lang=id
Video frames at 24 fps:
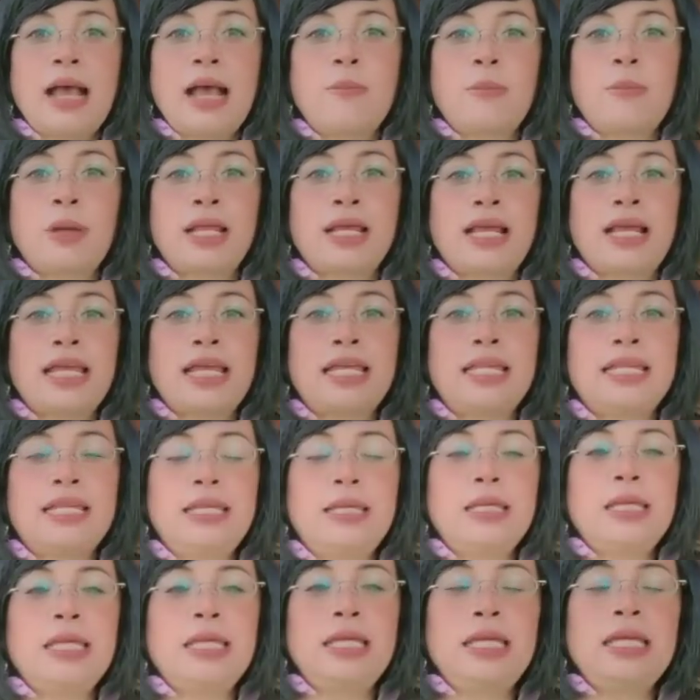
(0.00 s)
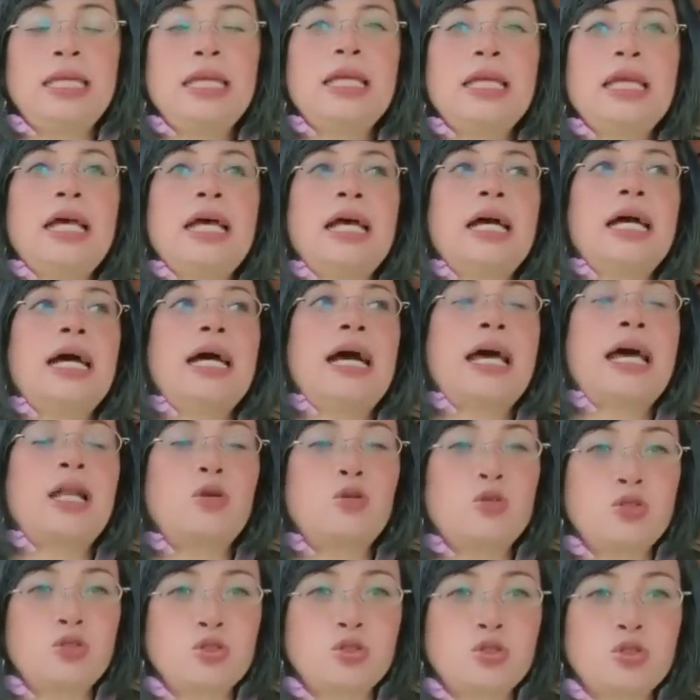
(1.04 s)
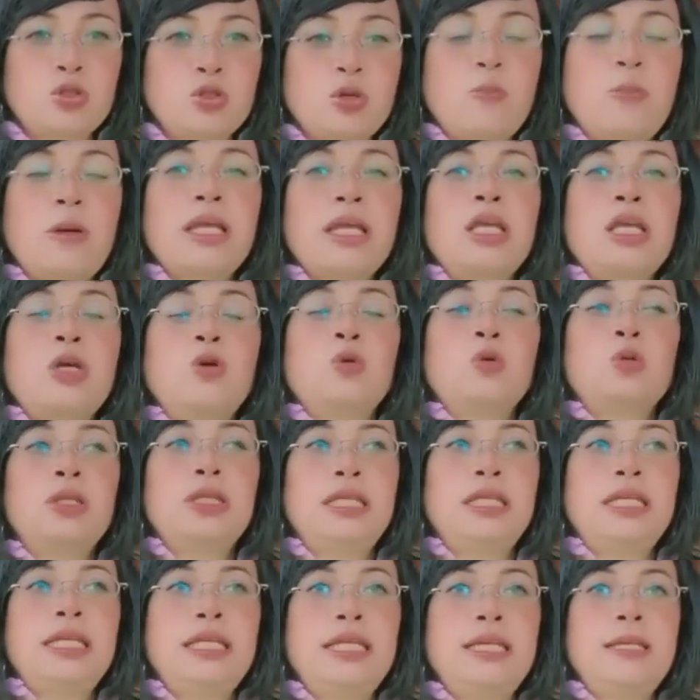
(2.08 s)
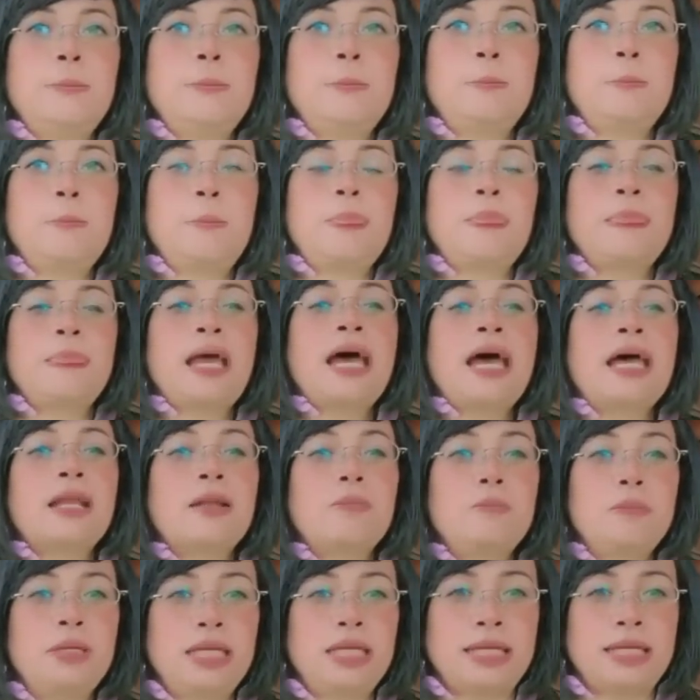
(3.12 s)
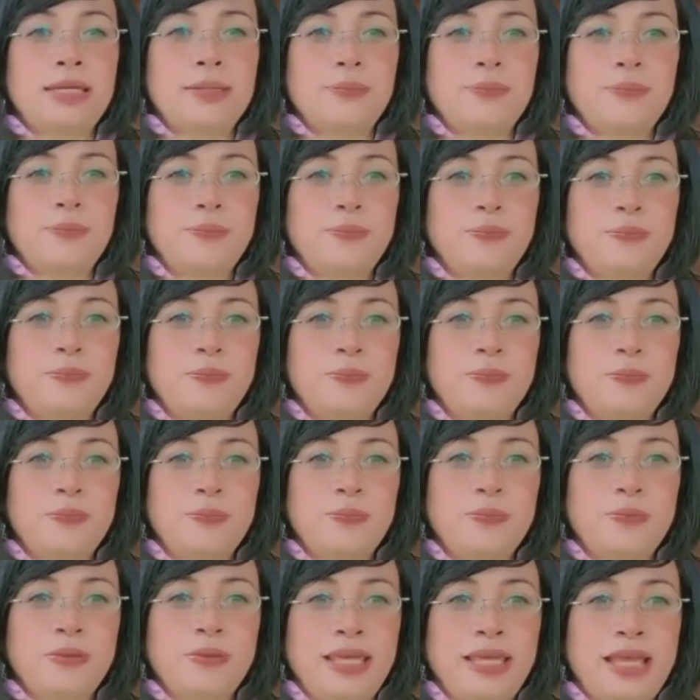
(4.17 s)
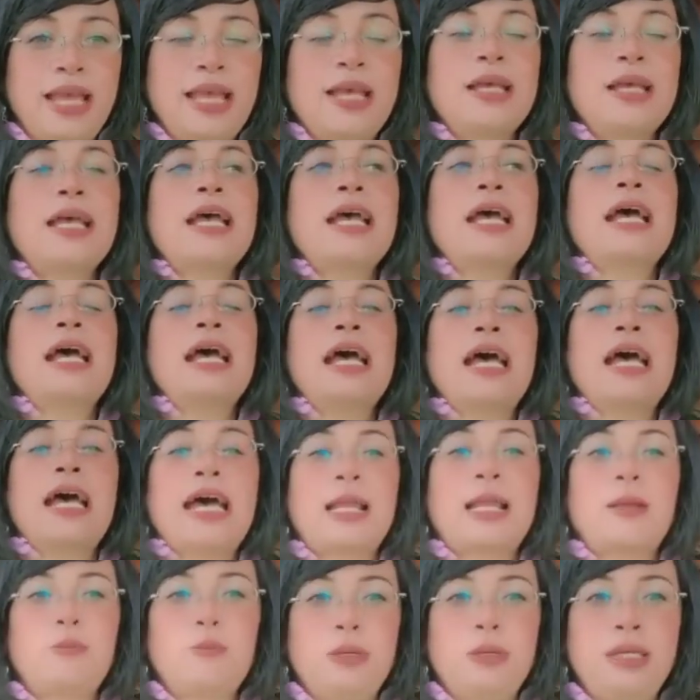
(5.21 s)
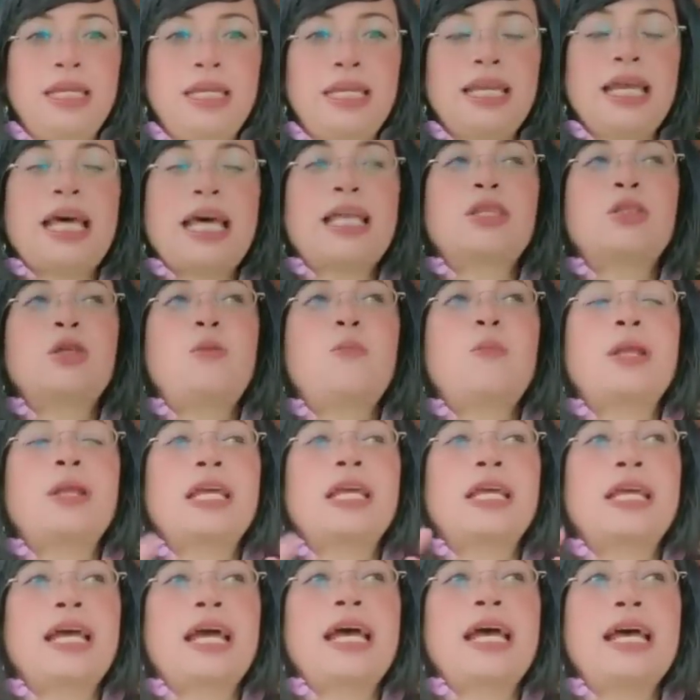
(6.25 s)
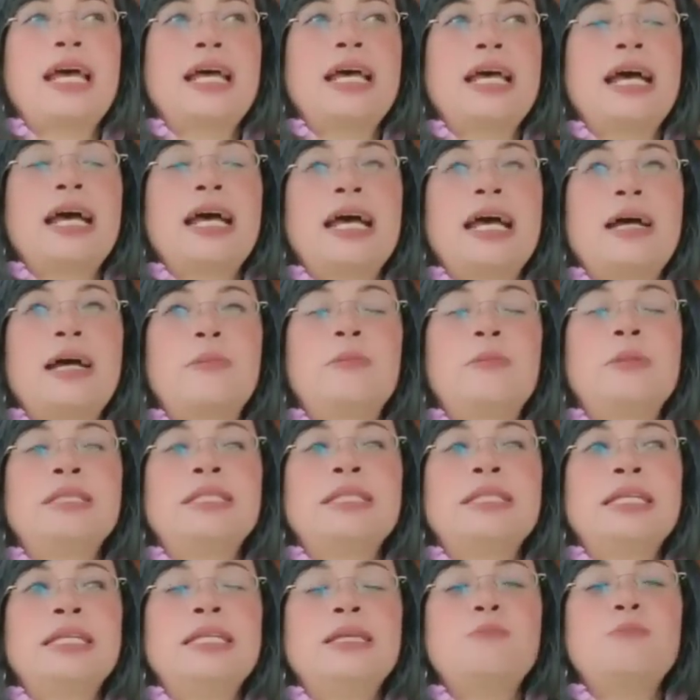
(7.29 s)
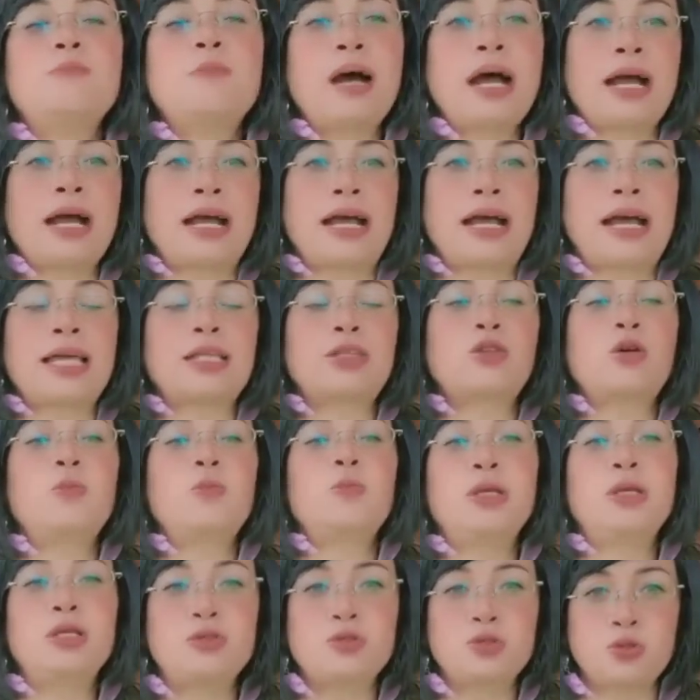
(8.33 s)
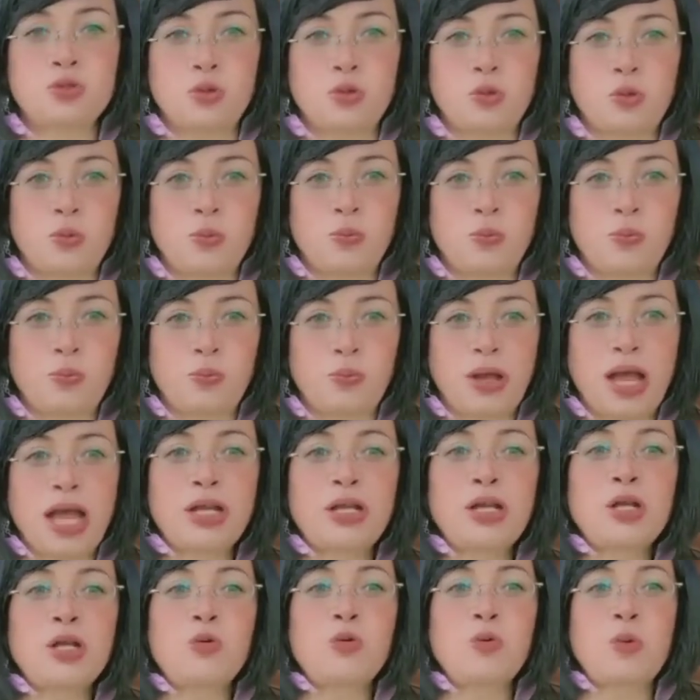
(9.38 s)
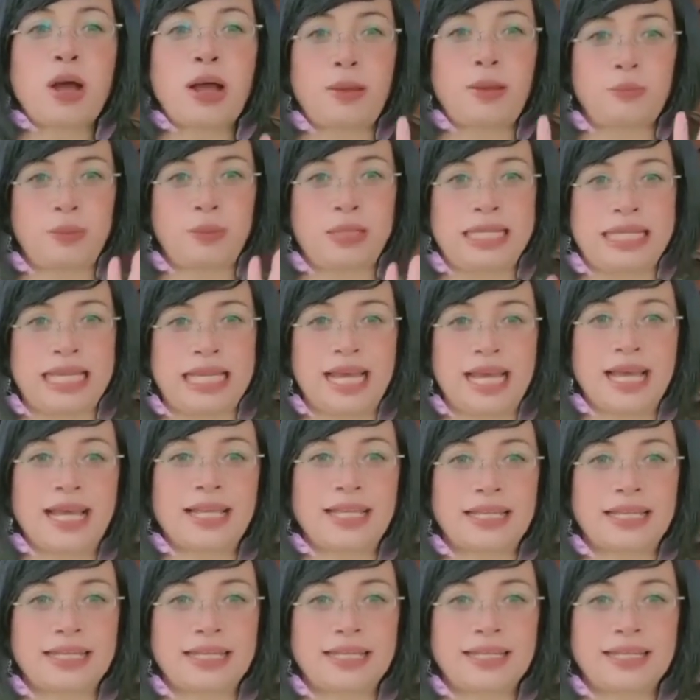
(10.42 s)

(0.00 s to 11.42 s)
mereka ini harus mengikuti army ya army atau mereka menjadi emang atau biksu ada dua pilihan